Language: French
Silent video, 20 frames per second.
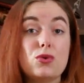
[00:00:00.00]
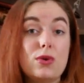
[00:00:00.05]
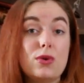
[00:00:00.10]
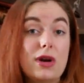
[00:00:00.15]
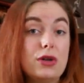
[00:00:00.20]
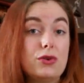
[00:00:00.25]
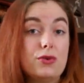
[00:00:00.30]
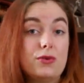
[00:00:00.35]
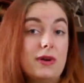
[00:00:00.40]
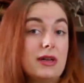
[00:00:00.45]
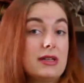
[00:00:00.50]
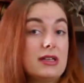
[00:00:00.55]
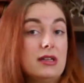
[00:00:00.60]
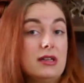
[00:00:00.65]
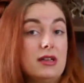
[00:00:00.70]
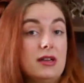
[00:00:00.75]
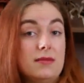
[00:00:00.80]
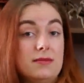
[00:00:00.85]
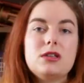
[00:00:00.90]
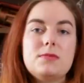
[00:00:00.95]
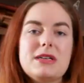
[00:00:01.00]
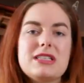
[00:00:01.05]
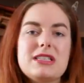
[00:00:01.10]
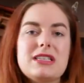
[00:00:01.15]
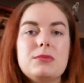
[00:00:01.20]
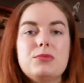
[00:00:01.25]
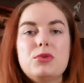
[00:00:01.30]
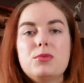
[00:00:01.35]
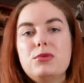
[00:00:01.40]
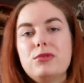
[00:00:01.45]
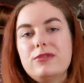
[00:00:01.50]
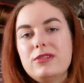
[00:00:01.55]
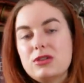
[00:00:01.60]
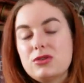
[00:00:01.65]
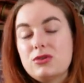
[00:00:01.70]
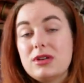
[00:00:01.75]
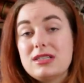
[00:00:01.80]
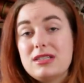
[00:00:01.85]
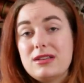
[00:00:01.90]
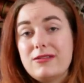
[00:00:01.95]
Red Redding. Je passe un peu plus vite
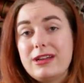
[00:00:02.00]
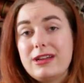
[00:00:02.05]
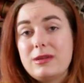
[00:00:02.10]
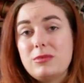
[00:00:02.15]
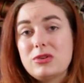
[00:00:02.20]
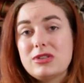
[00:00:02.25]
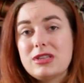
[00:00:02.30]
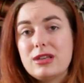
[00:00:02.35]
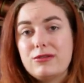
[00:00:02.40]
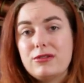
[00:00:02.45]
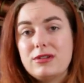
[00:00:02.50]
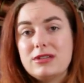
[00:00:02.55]
sur les événements cette